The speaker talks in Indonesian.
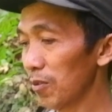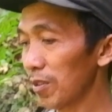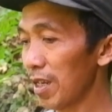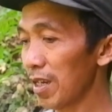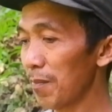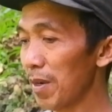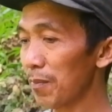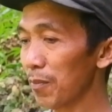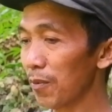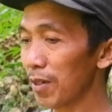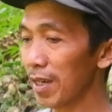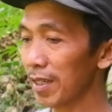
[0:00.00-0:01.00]
Untuk tanaman
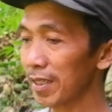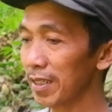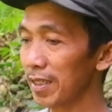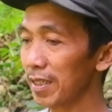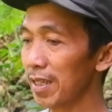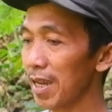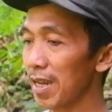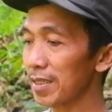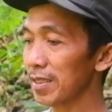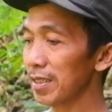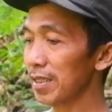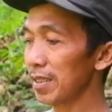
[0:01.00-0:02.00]
porang ini
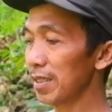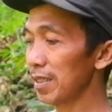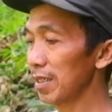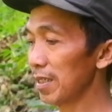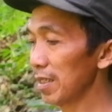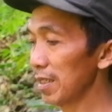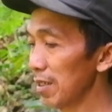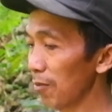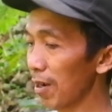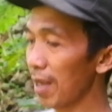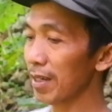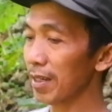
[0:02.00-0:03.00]
asli
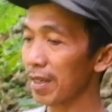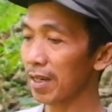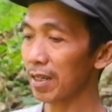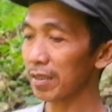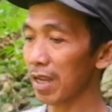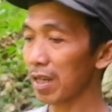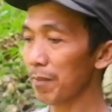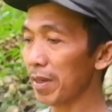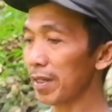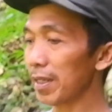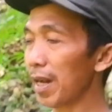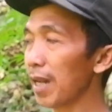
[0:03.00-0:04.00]
lokal karena tanaman
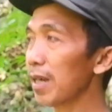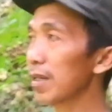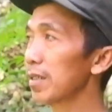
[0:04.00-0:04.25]
liar